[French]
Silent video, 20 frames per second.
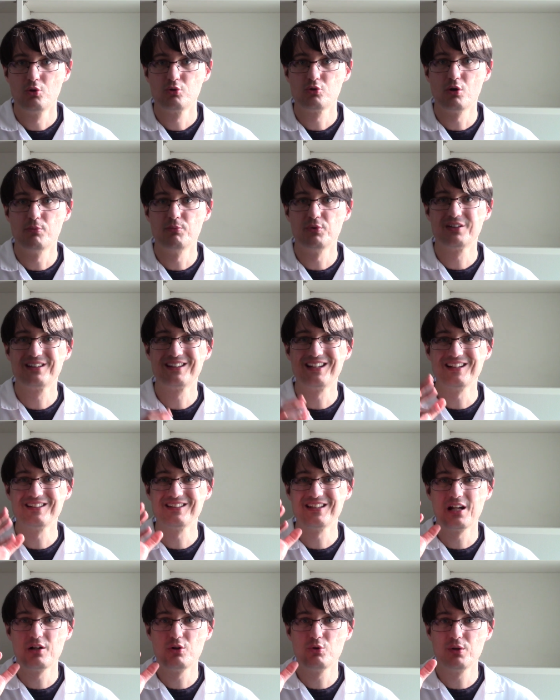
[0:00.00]
comme
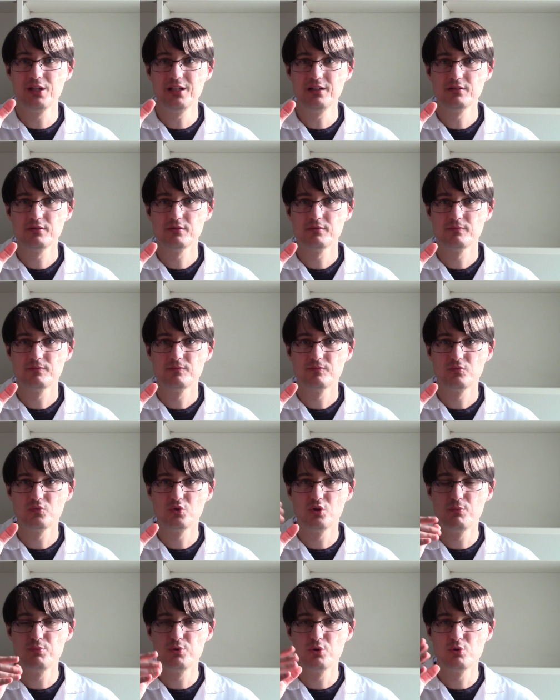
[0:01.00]
Tania Louis,
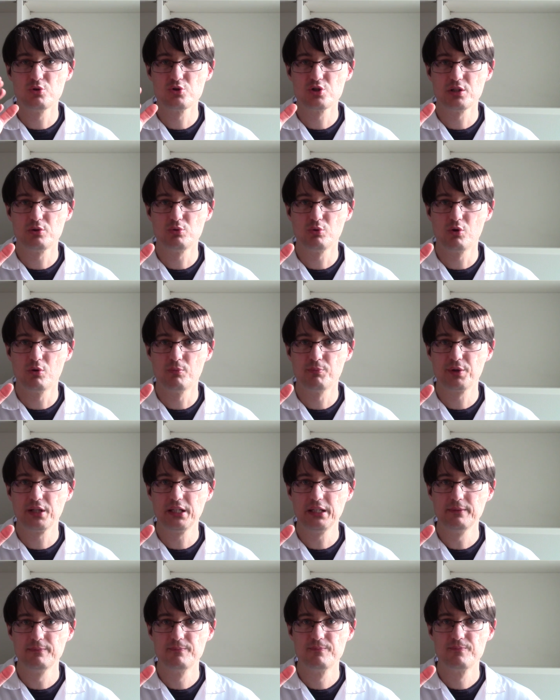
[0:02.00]
de biologie tout compris,